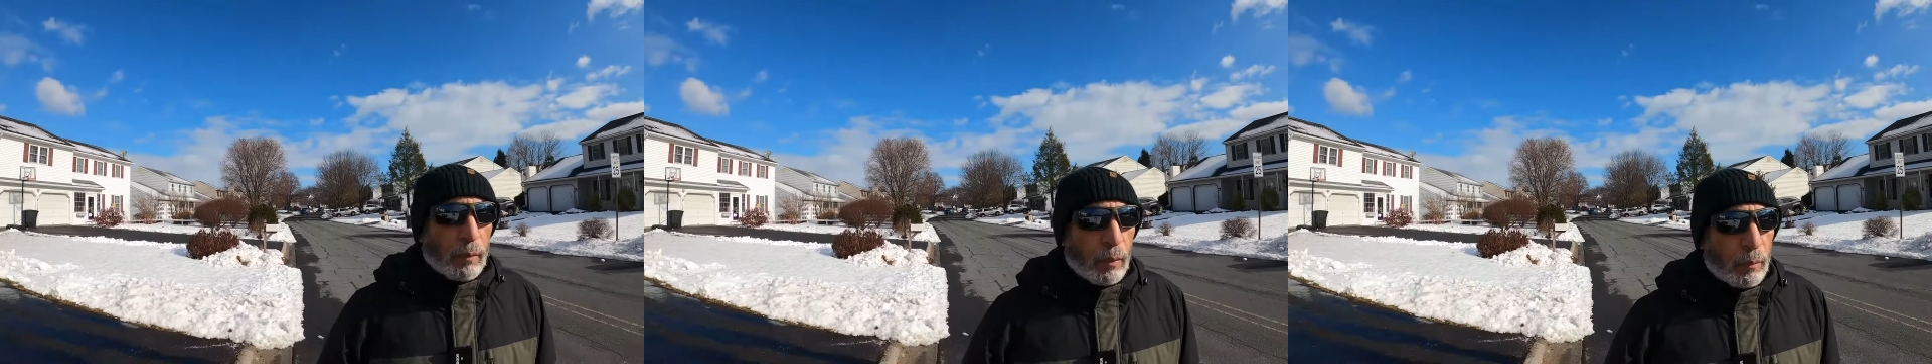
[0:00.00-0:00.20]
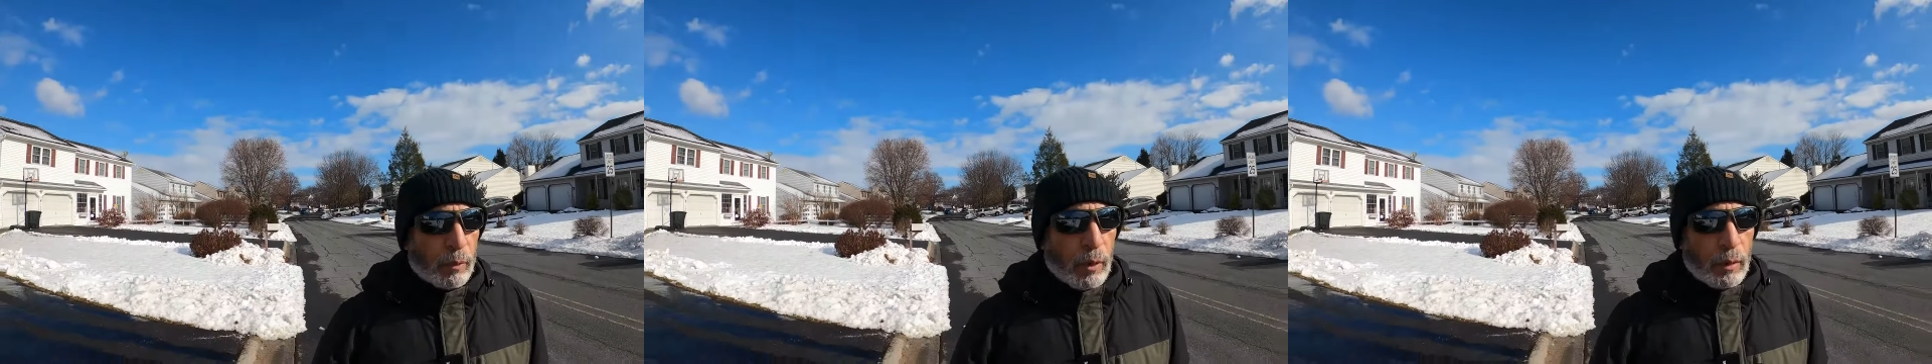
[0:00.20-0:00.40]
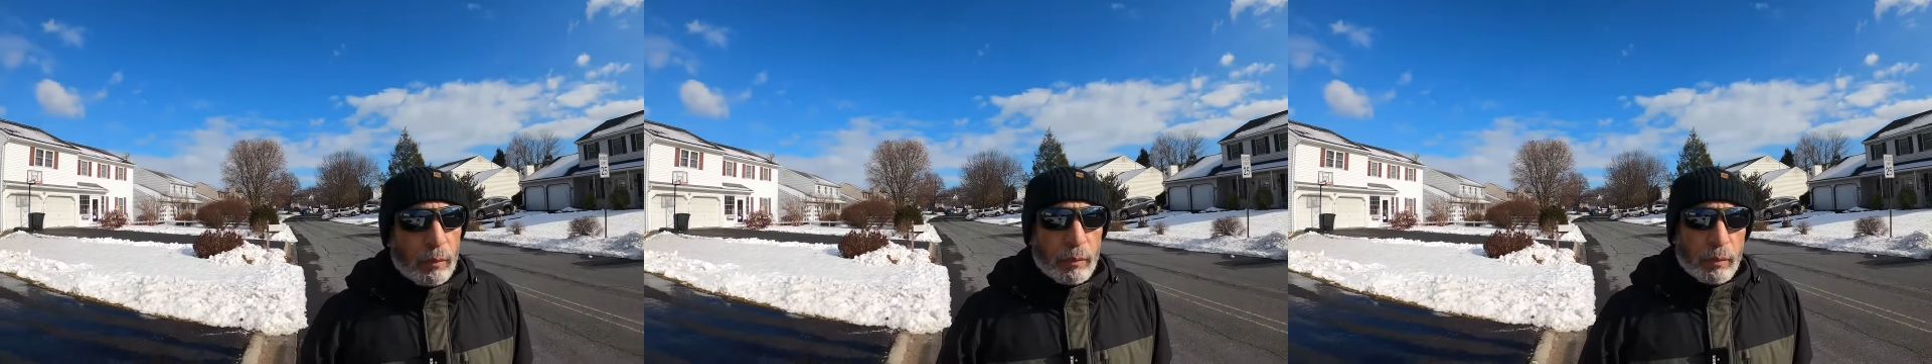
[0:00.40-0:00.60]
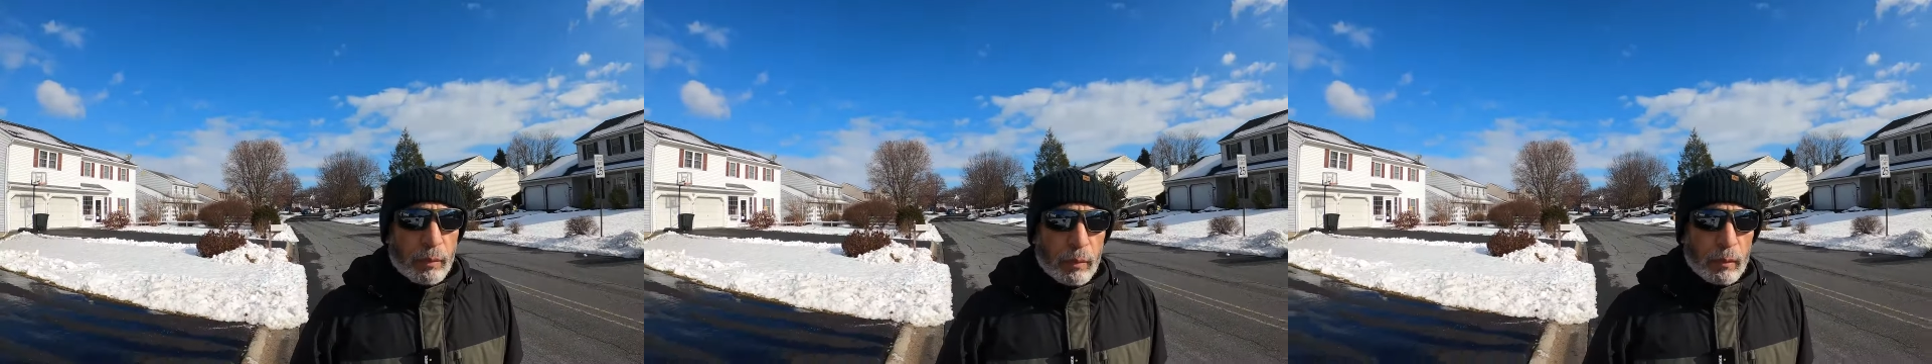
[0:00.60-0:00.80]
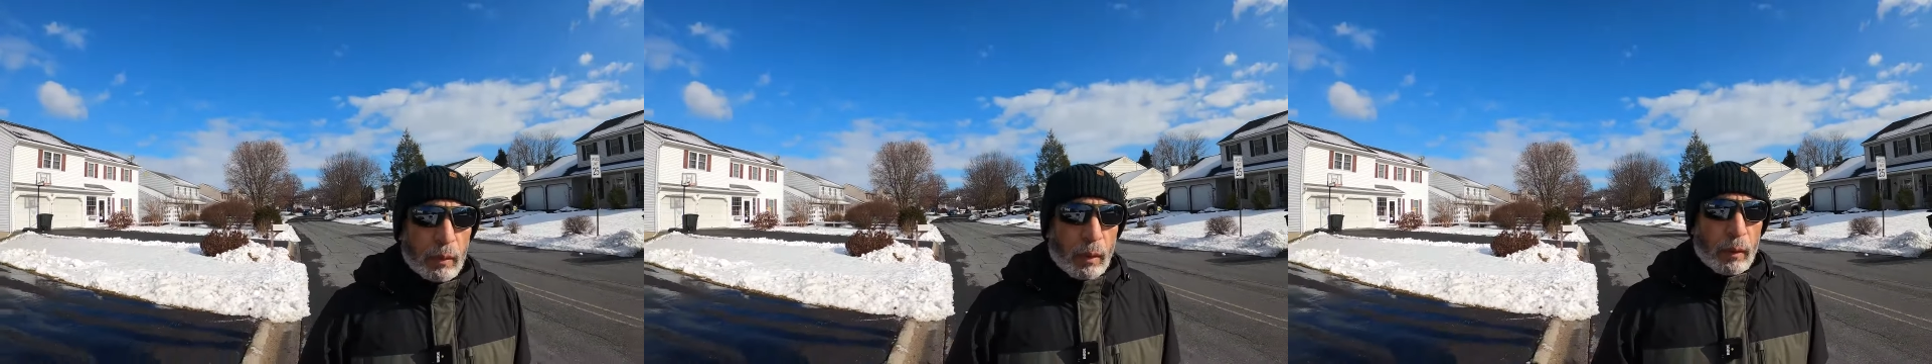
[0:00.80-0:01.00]
فمش عارف
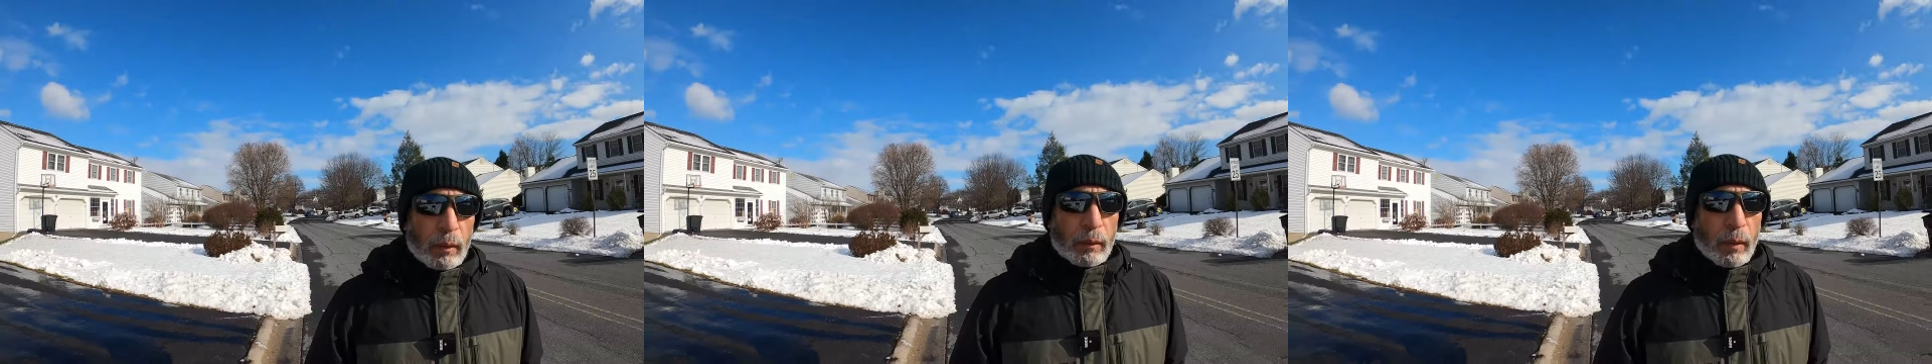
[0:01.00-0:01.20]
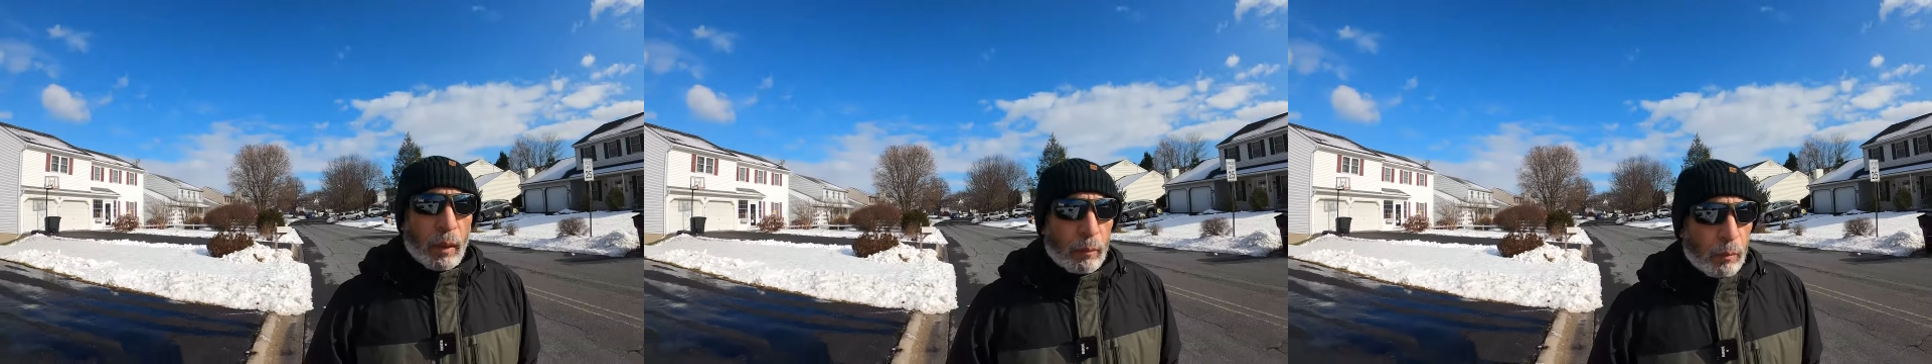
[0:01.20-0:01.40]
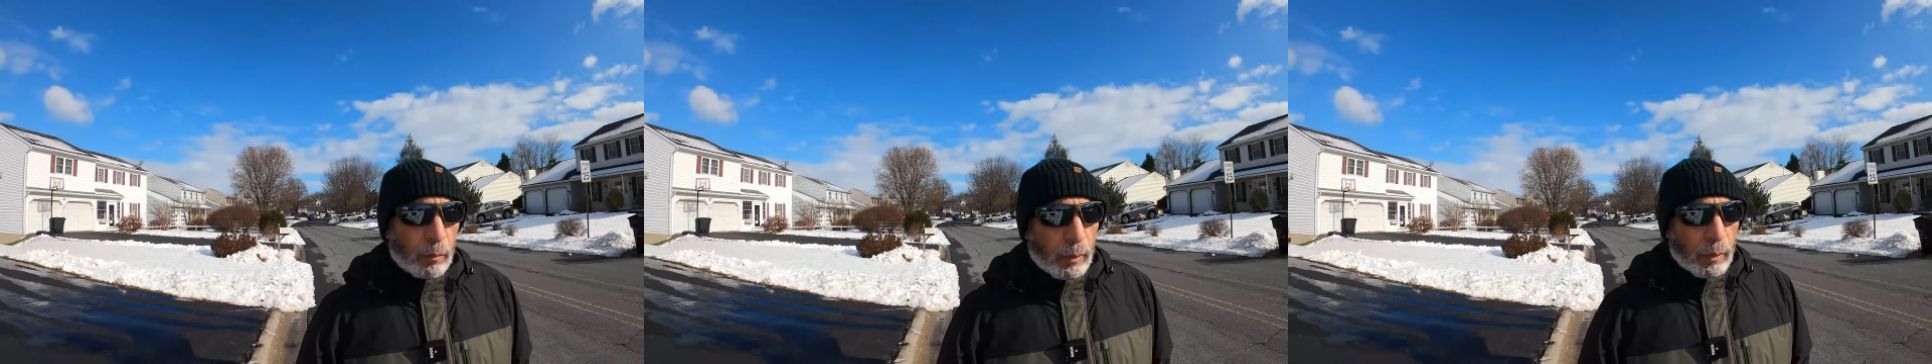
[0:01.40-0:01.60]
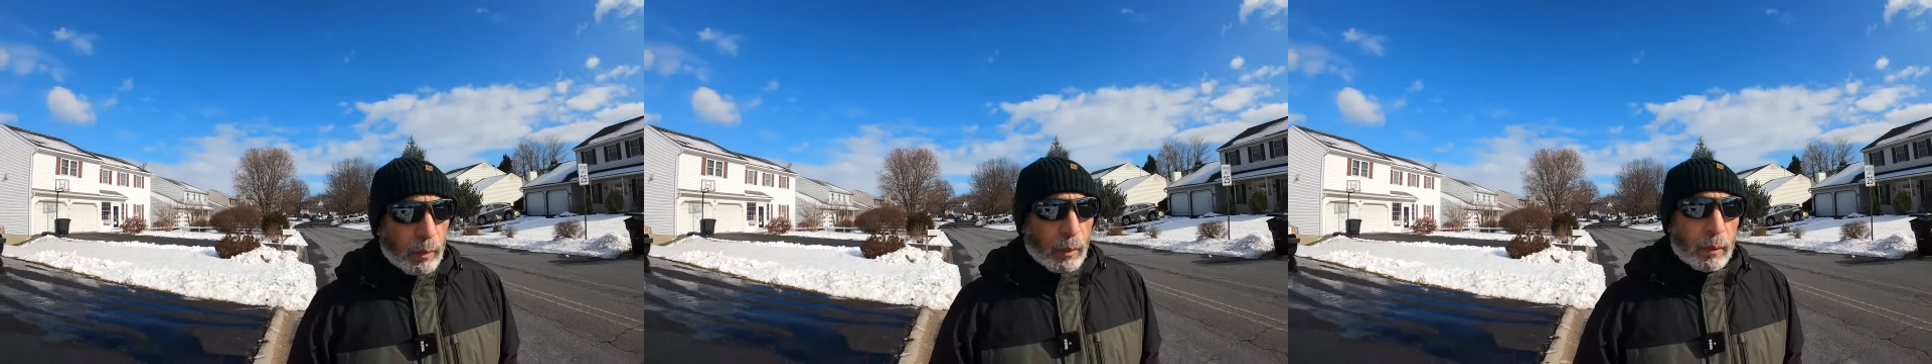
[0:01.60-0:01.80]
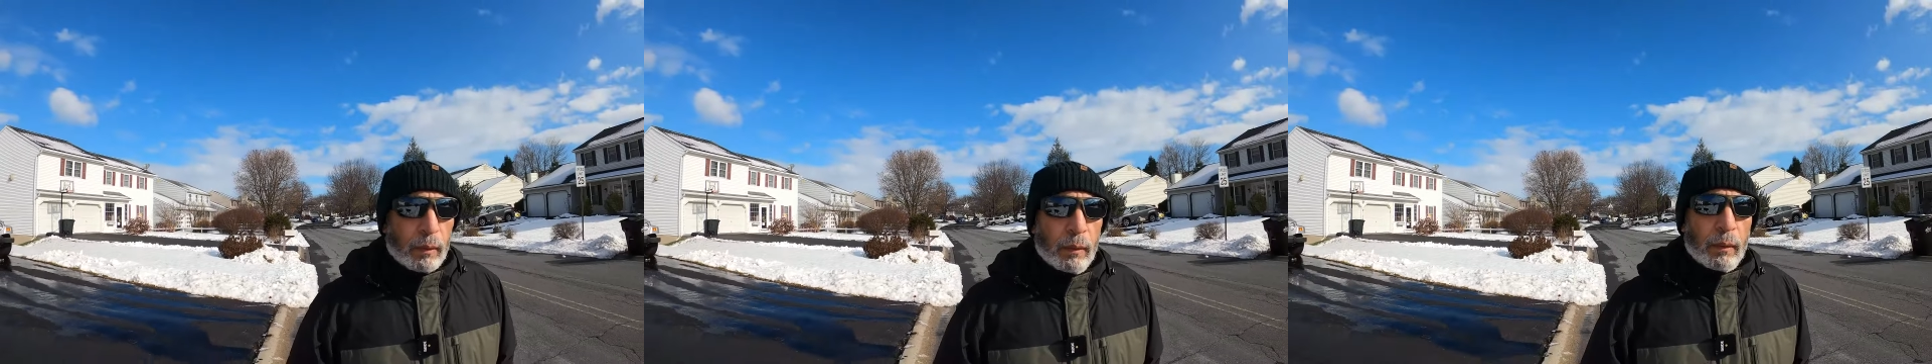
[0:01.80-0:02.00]
التعليق ده جايبه منين
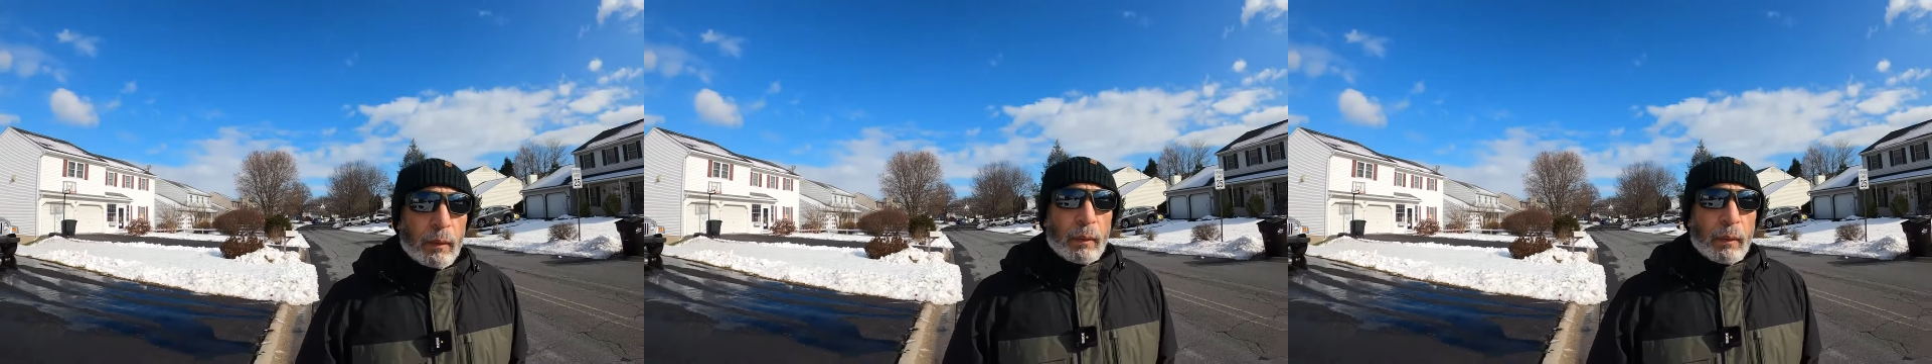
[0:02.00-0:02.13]
يعني